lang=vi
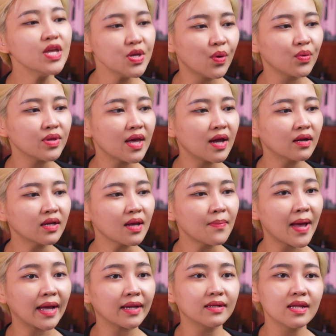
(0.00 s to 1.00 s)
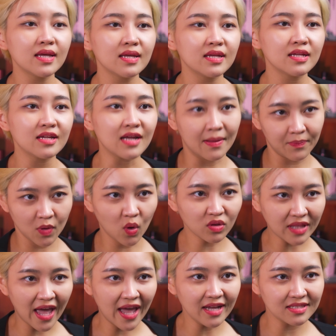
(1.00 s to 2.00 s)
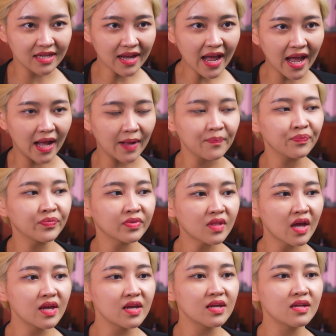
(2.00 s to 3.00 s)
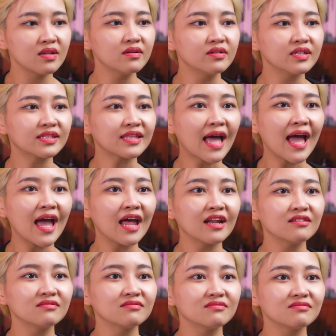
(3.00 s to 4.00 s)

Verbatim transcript: ví dụ nha các bạn đi gặp đối tác chẳng hạn thì người ta